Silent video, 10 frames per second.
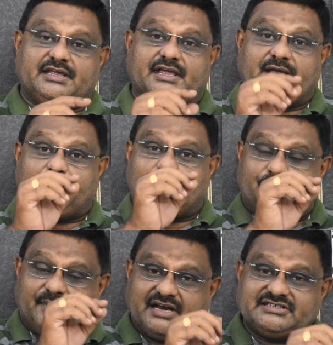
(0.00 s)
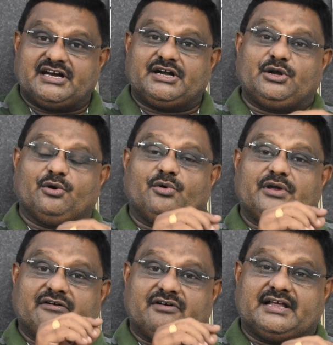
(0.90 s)
ఈ పేషెంట్
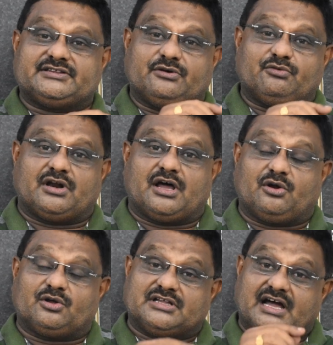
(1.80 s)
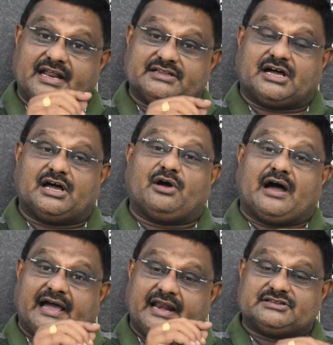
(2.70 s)
ఎవరైతే ఉన్నారో దాని తాలు
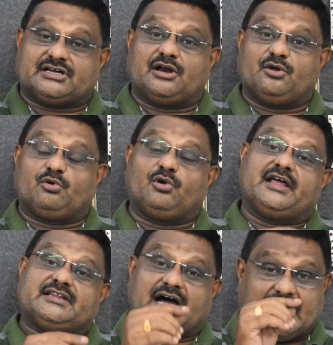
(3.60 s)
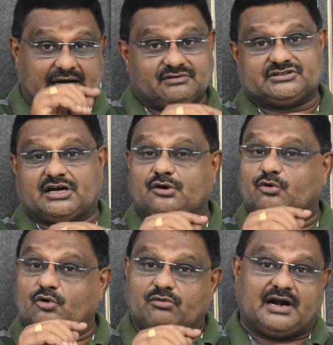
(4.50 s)
ఆయన తాలూకు లేదా ఆమె
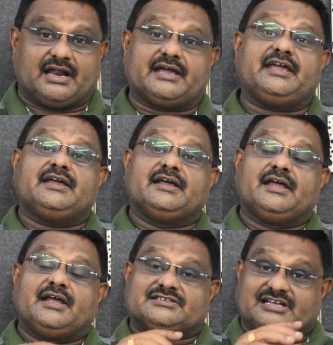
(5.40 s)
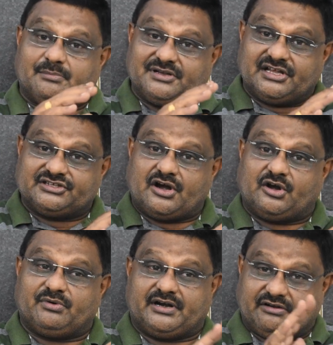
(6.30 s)
తాలూకు వాళ్ళకి
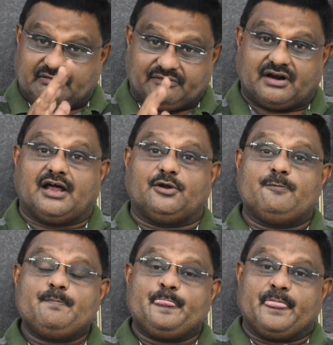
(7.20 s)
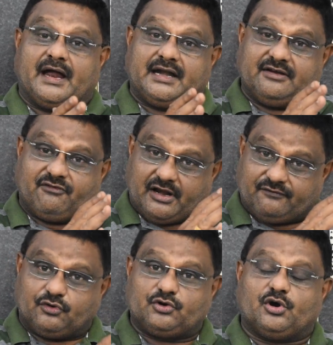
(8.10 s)
సంబంధించినటువంటి వివరాలు అంటే వారి
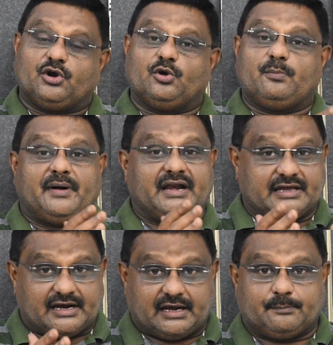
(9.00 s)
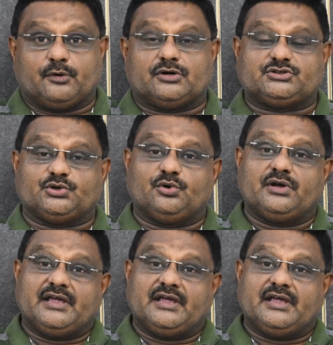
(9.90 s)
ఫోటోలు మెడికల్ రిపోర్ట్సు